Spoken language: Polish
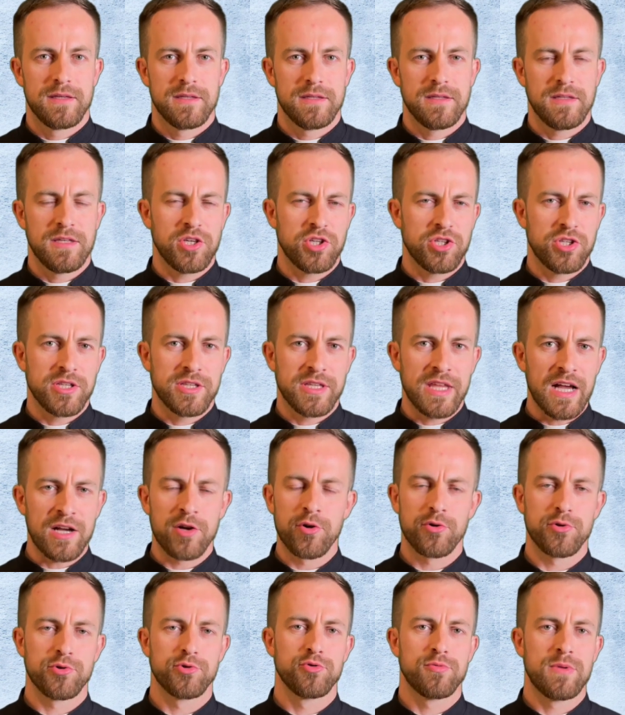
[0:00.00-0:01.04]
Jeśli tak
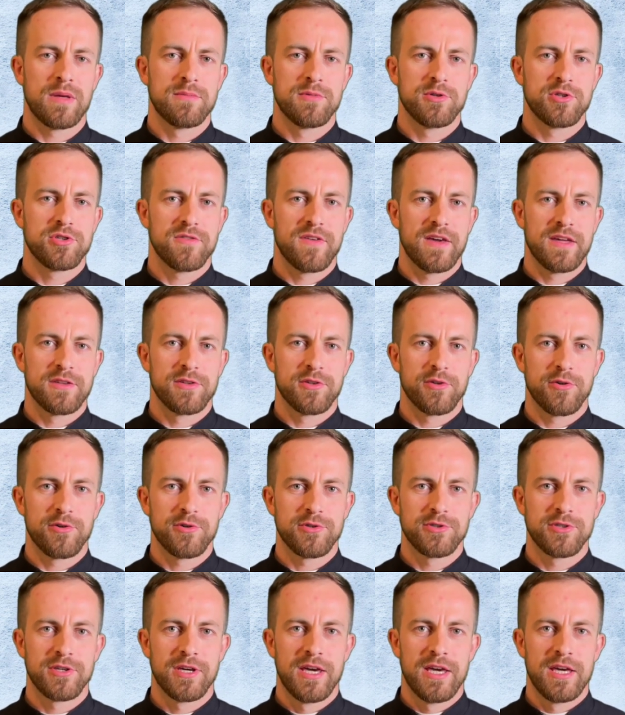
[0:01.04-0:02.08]
rozumiemy
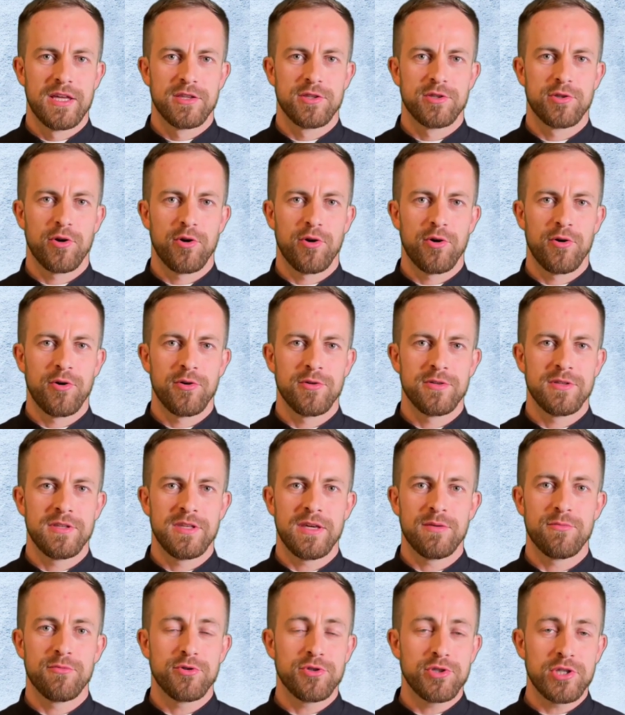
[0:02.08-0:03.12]
świętość, to nie
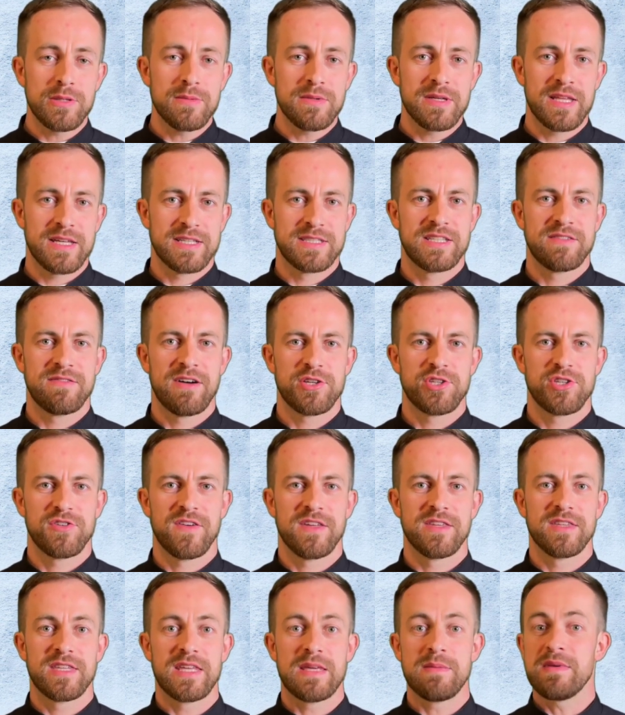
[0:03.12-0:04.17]
musimy nazywać
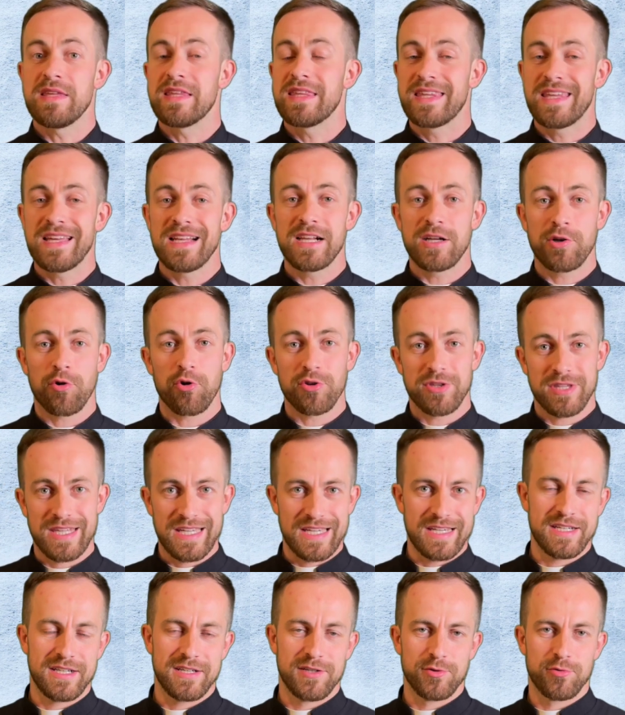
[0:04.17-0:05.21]
świętymi tylko
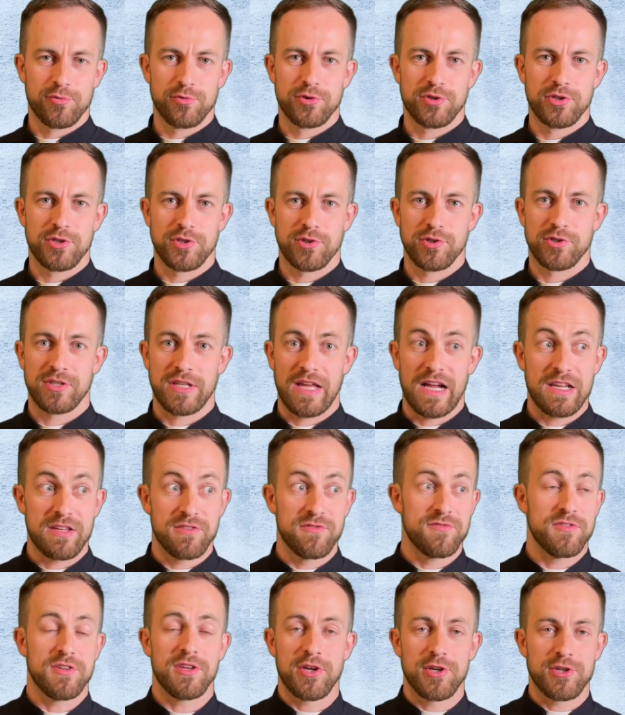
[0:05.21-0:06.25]
tych, którzy zostali
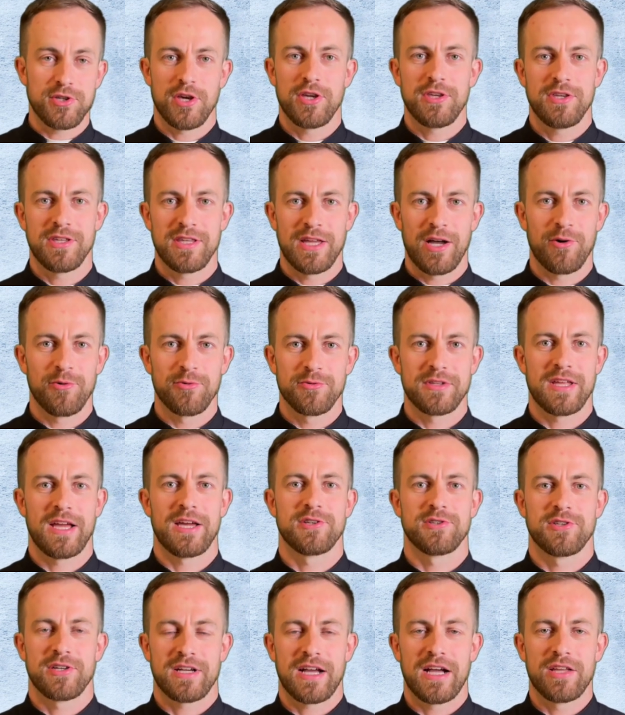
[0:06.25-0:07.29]
wyniesieni na
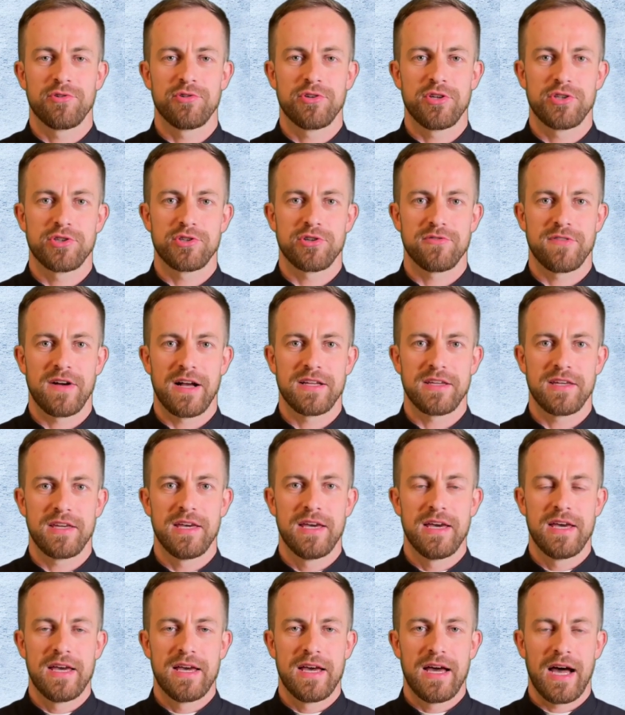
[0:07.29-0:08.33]
ołtarze, kanonizowani,
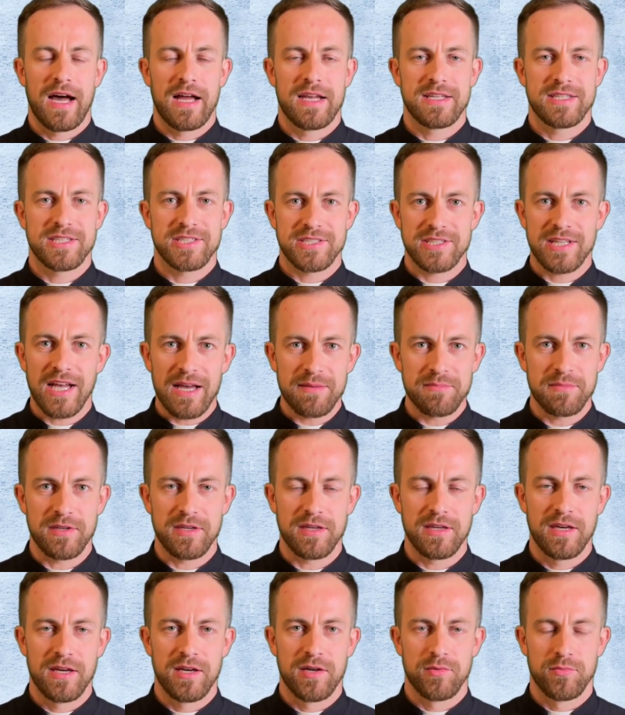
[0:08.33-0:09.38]
ale sami
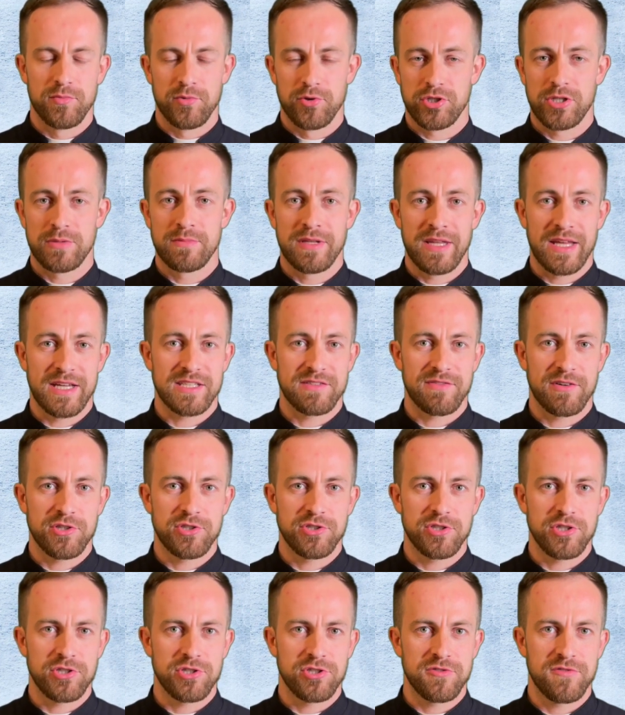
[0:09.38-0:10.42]
możemy nazwać
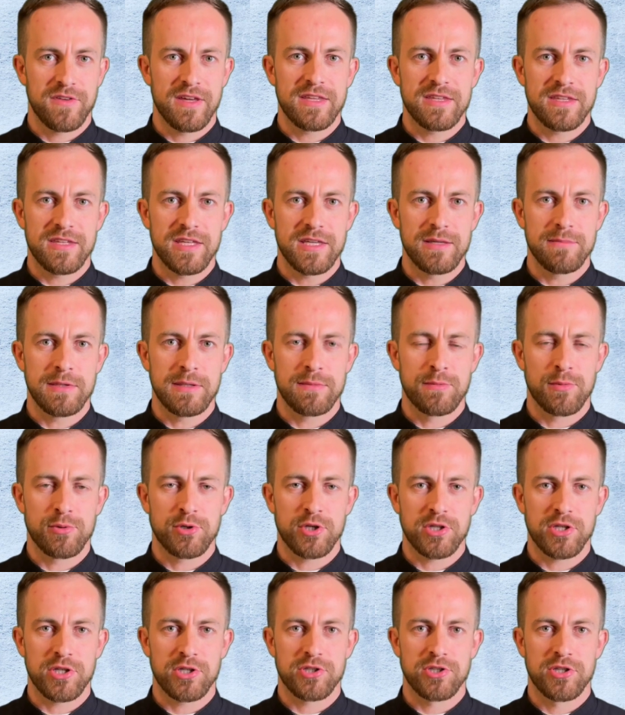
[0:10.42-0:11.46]
się świętymi, bo
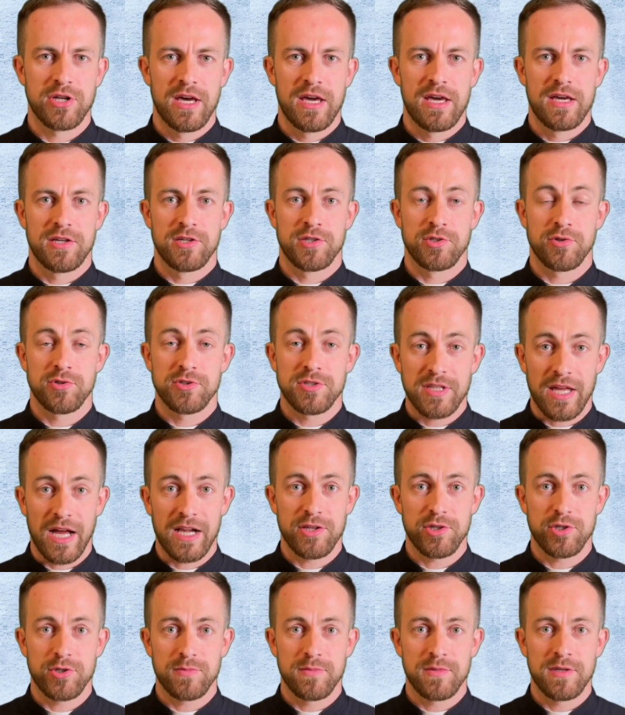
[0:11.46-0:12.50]
przecież
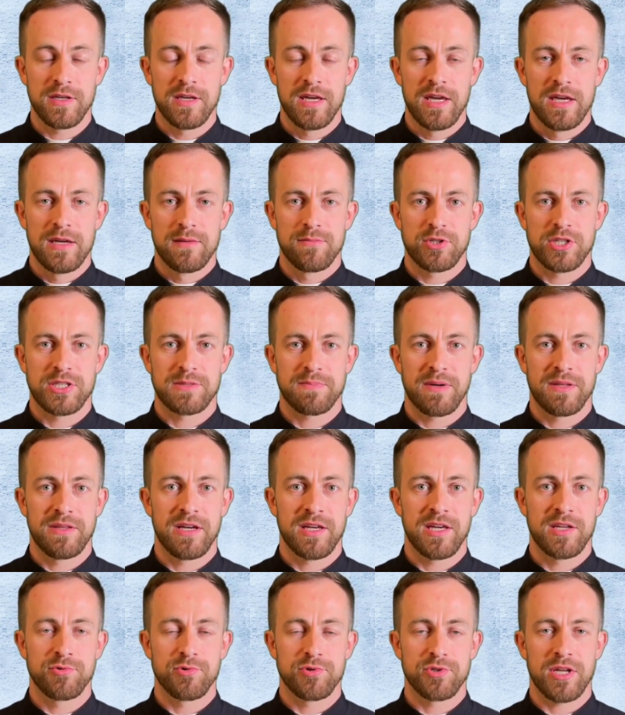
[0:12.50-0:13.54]
zostaliśmy przez Pana
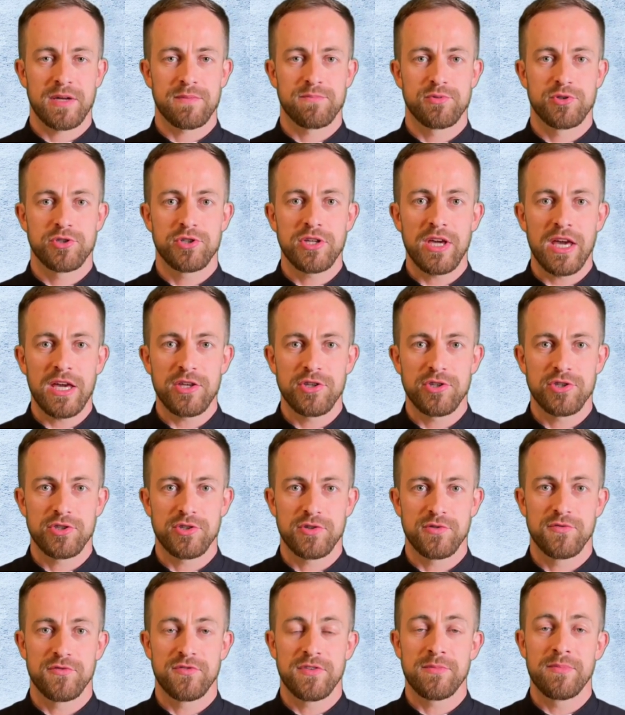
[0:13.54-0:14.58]
Jezusa przyjęci,
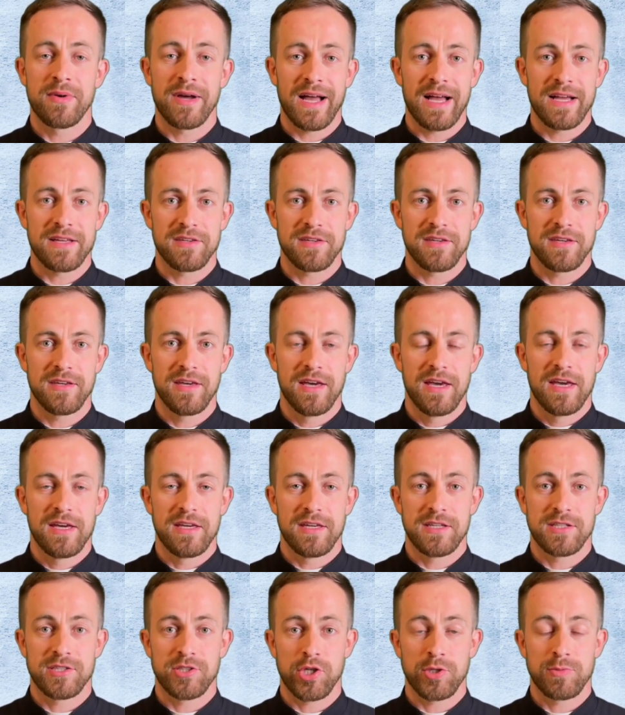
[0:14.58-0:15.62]
wybrani,
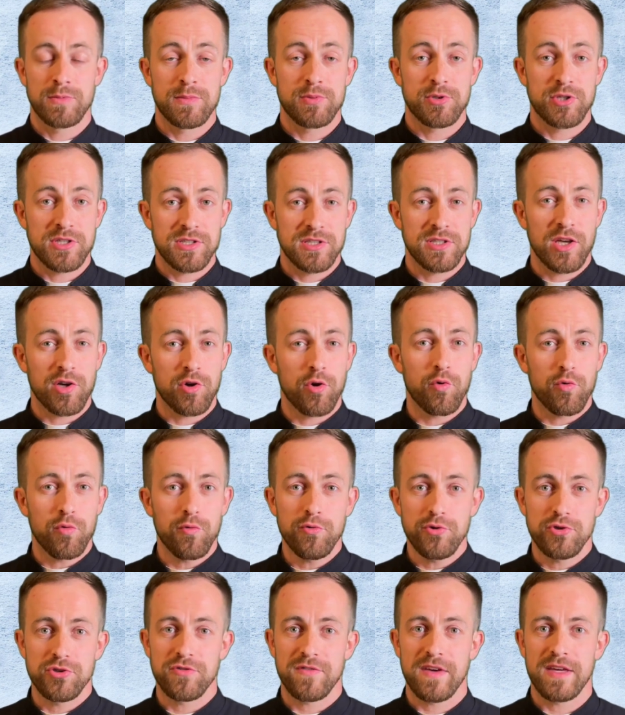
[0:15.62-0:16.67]
jesteśmy przez Niego
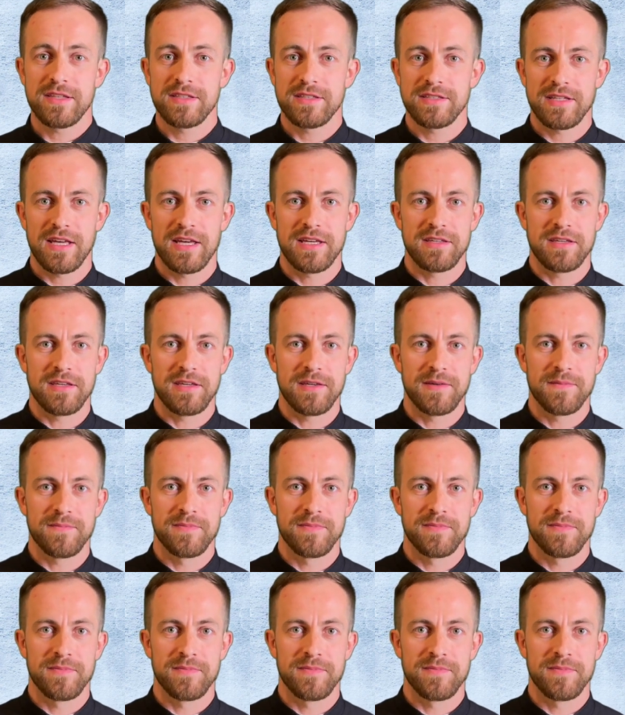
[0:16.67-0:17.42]
uświęceni.